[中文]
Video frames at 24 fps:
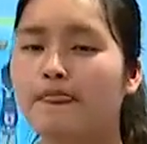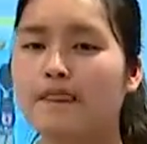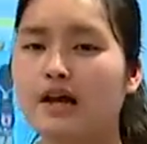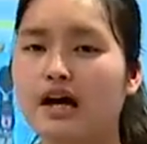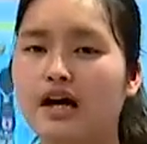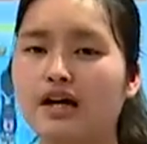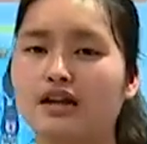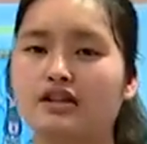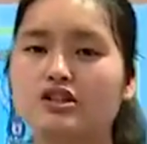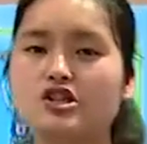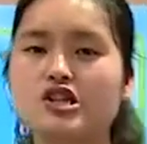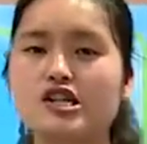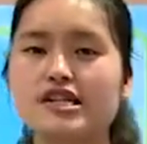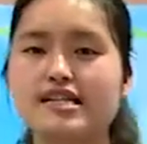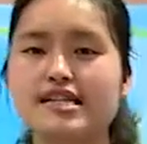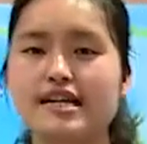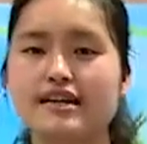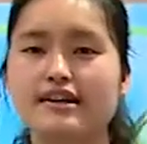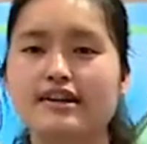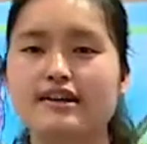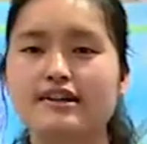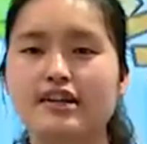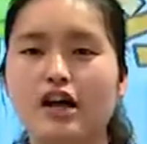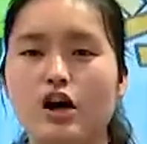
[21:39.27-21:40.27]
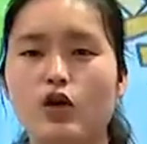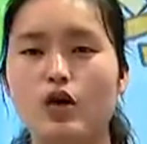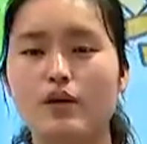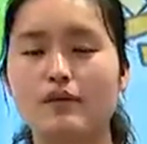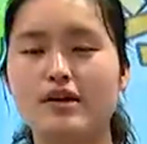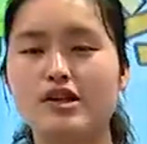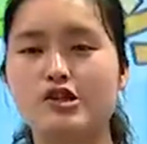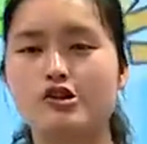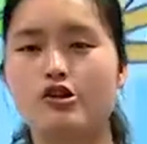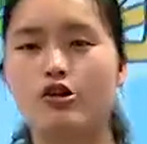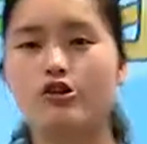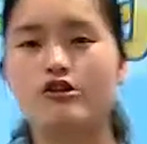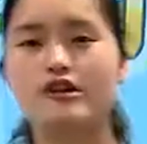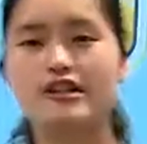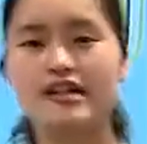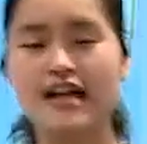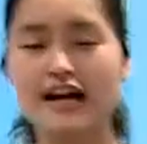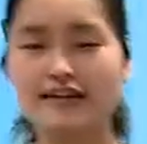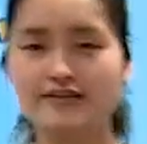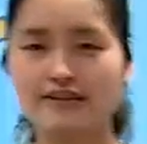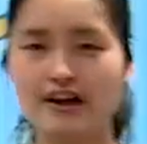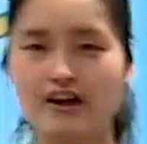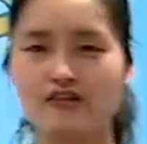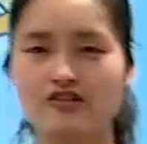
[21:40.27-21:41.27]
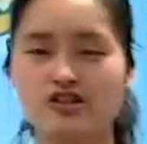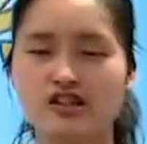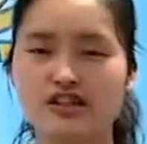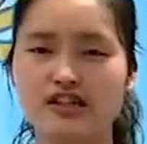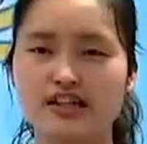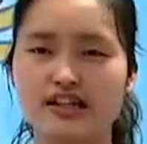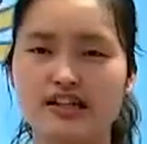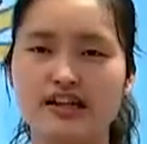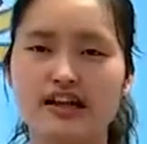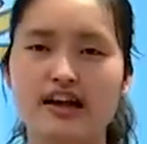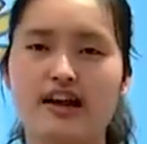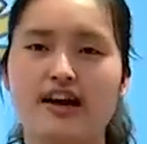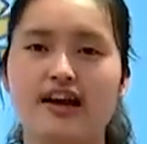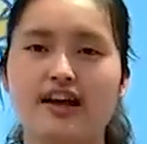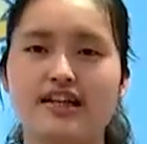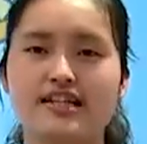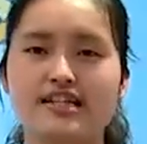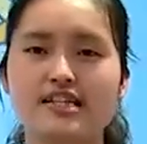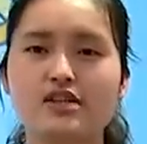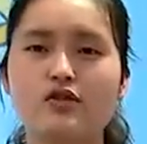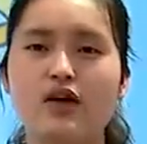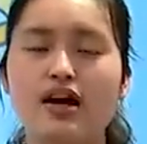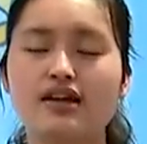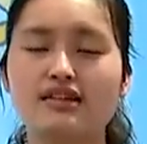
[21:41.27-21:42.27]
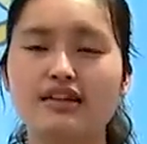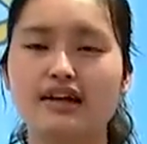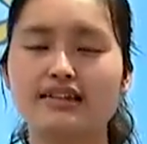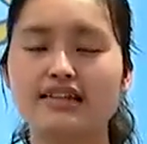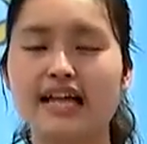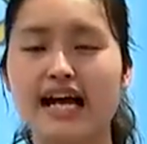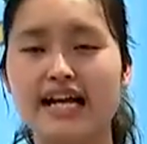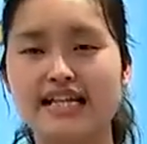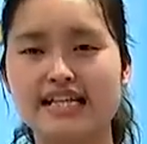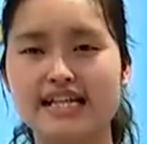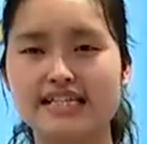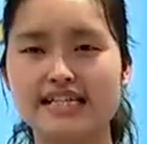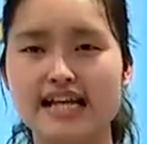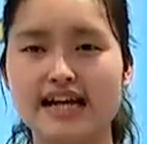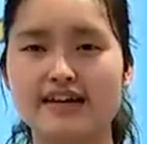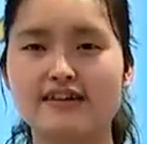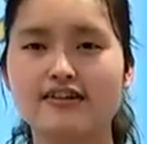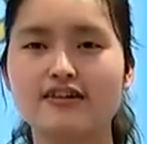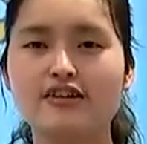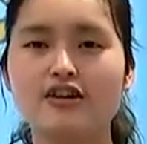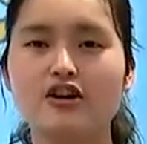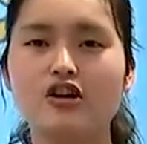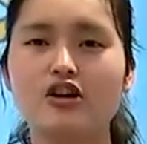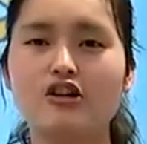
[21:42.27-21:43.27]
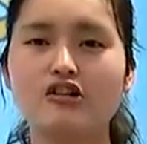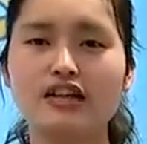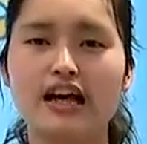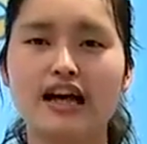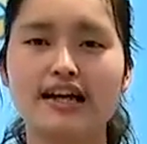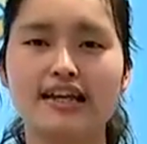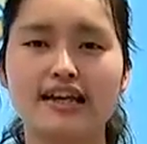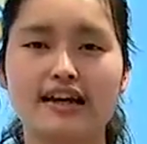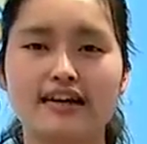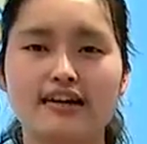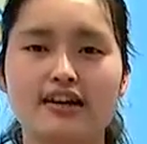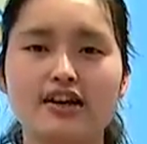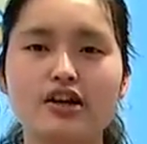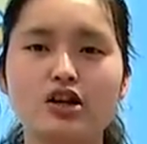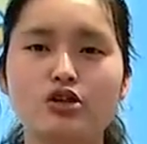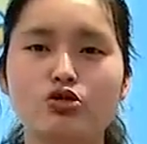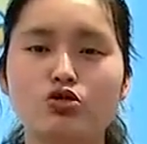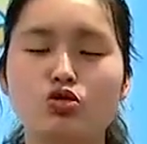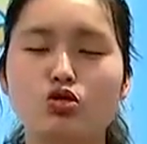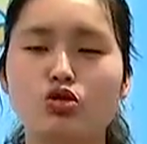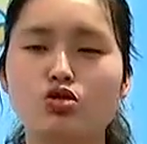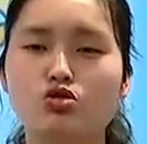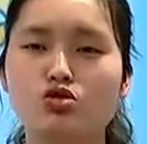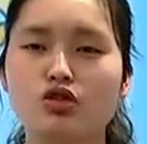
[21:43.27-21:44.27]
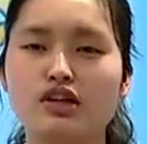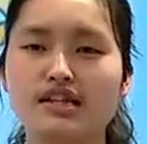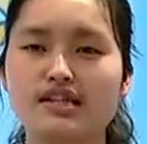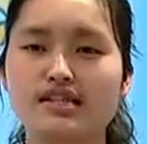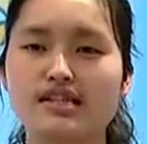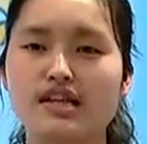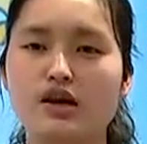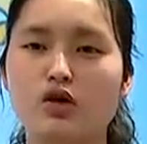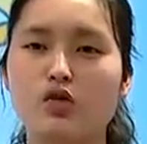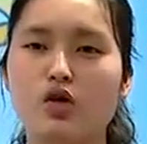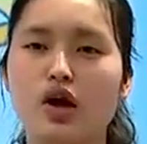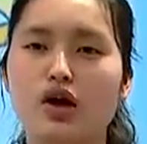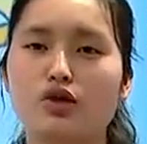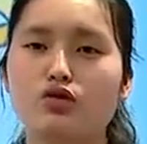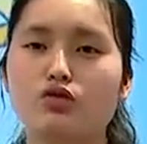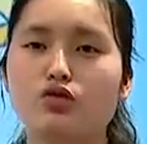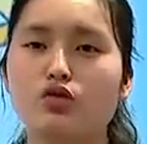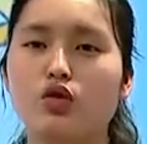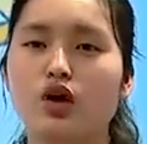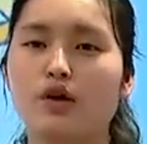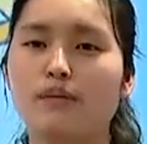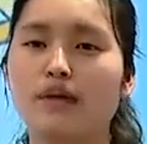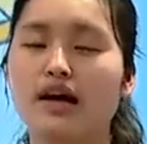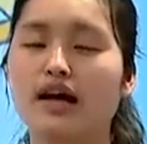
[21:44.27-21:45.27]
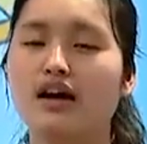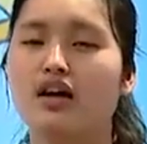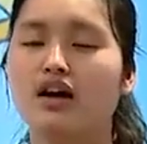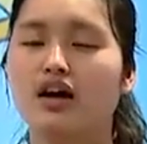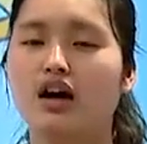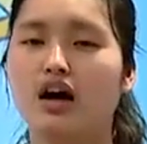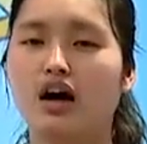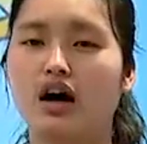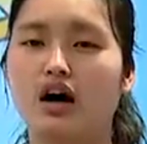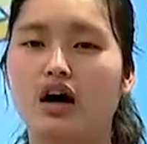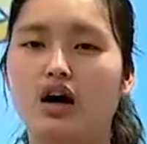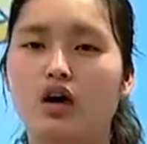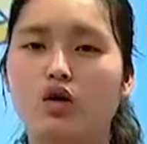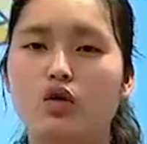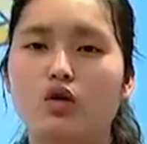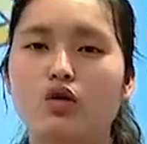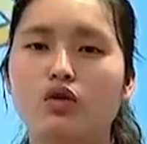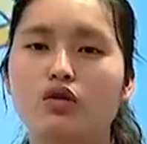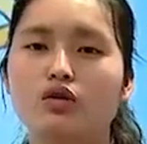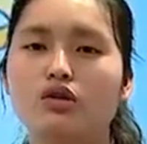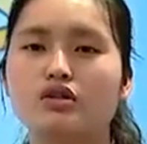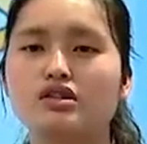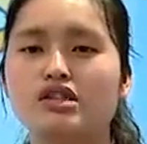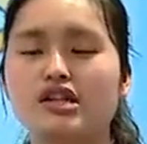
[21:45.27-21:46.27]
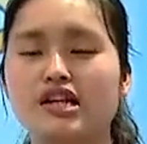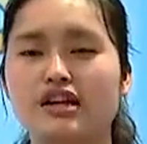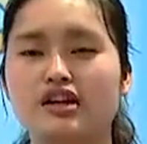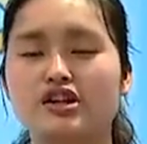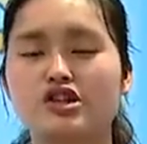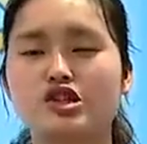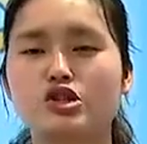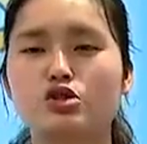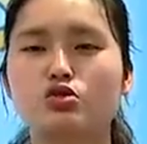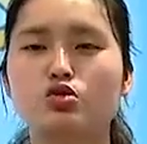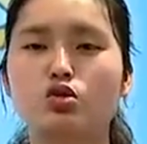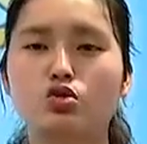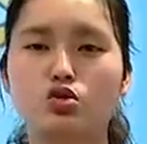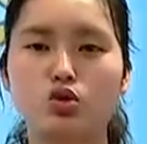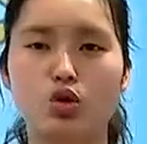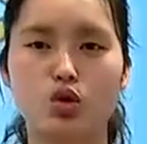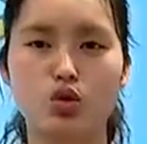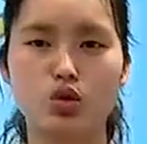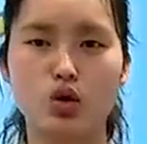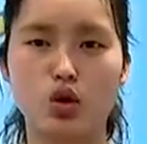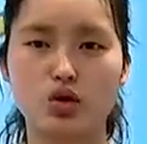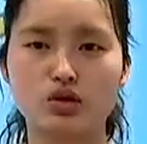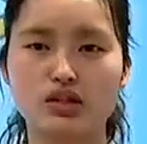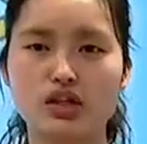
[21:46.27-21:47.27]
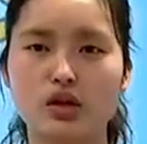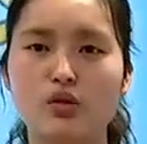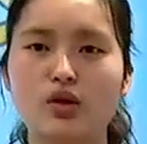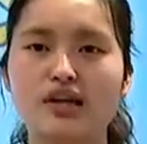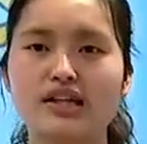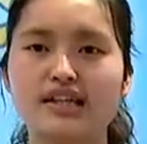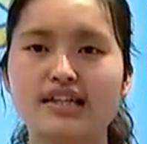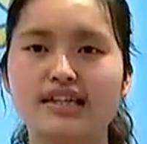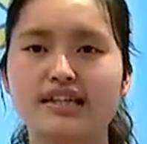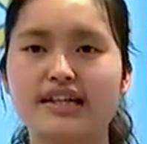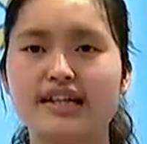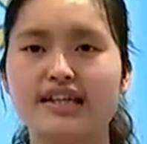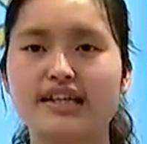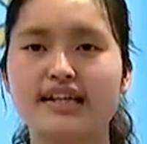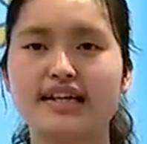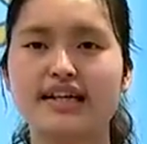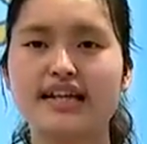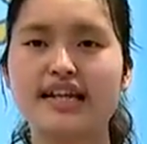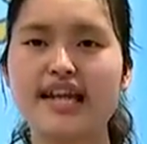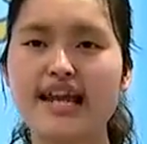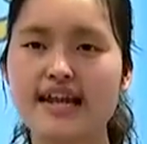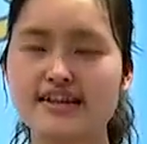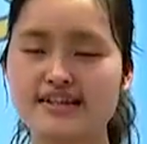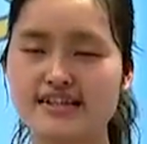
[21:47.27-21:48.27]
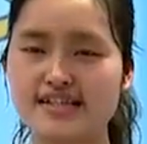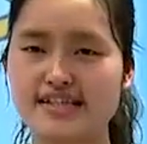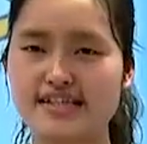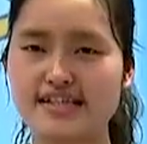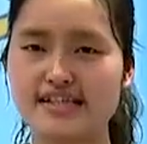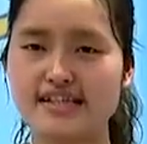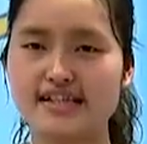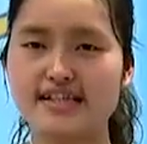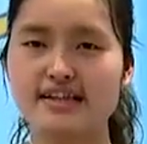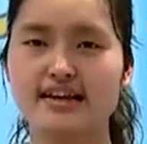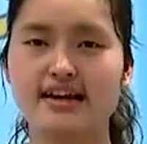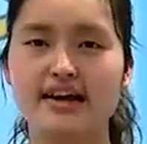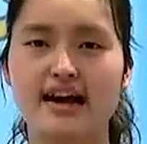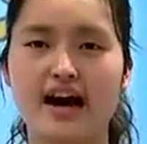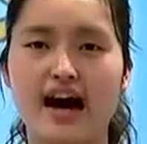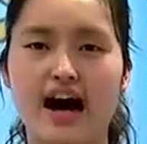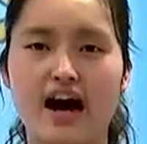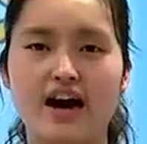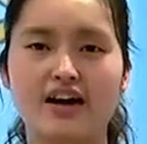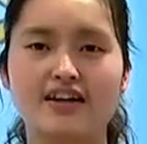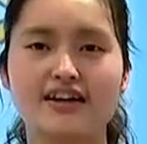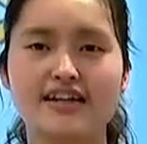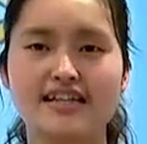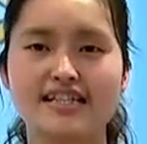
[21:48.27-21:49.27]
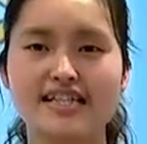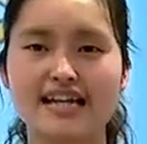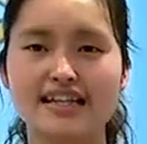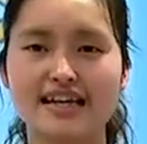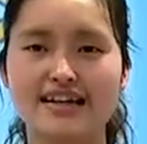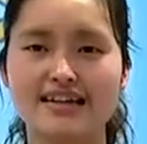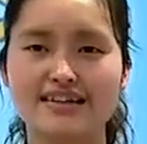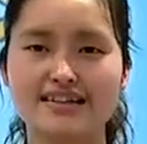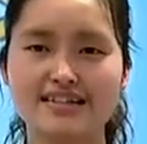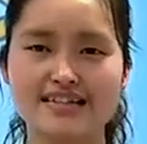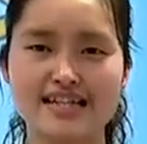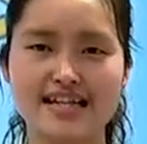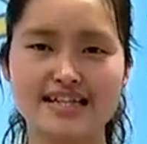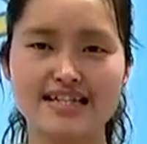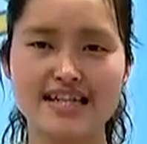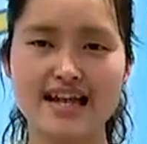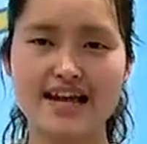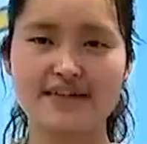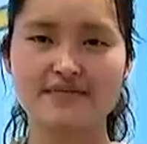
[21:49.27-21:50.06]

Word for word: 那这节课呢我们就上到这里，希望呢大家在课后呢也可以多做一些关于我们呃这个鸡兔同笼的问题的一个练习。好，下堂课再